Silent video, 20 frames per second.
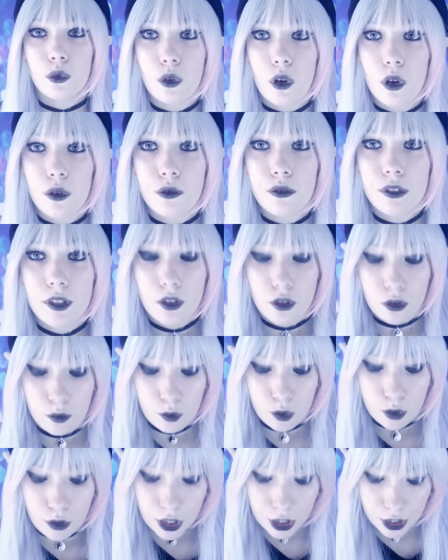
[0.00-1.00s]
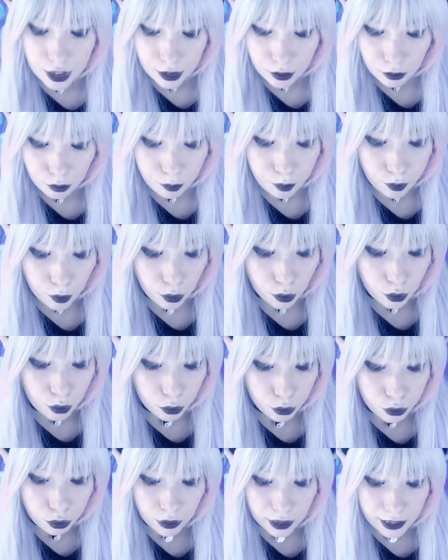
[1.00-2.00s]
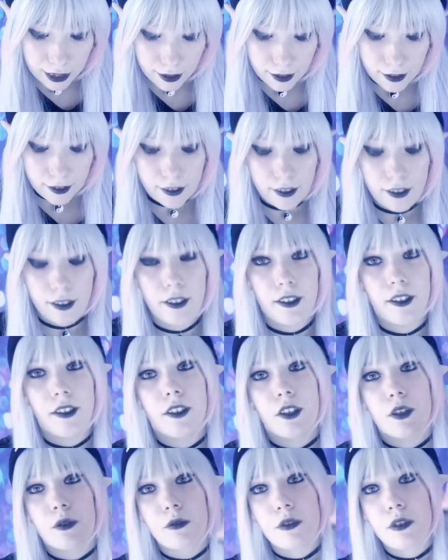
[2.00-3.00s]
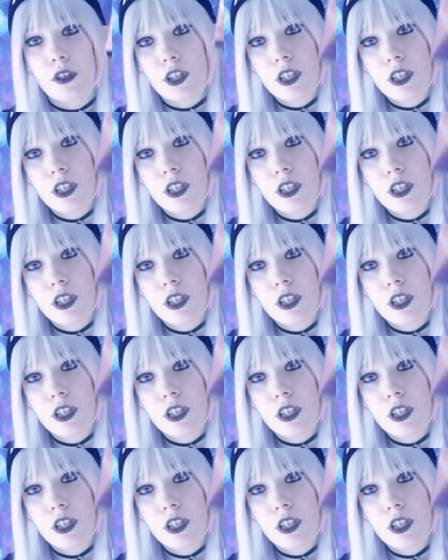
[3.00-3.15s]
Donc ensuite ce que je me suis acheté donc pour le contouring, je me suis